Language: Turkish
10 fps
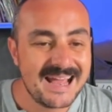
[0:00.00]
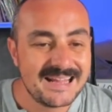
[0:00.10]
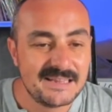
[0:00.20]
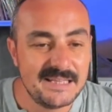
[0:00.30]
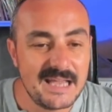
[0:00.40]

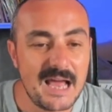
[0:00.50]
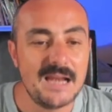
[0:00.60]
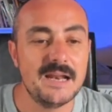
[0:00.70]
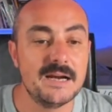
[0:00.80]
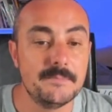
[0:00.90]

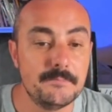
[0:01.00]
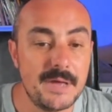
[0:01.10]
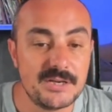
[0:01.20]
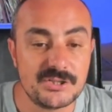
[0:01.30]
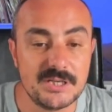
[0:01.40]
Diğerlerinin
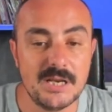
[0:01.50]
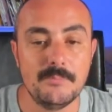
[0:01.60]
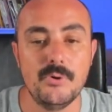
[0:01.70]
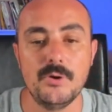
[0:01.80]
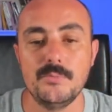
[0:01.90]
5
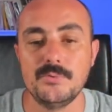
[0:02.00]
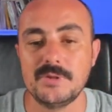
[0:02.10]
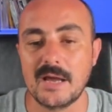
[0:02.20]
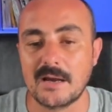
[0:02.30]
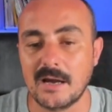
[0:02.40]
ile bölümünden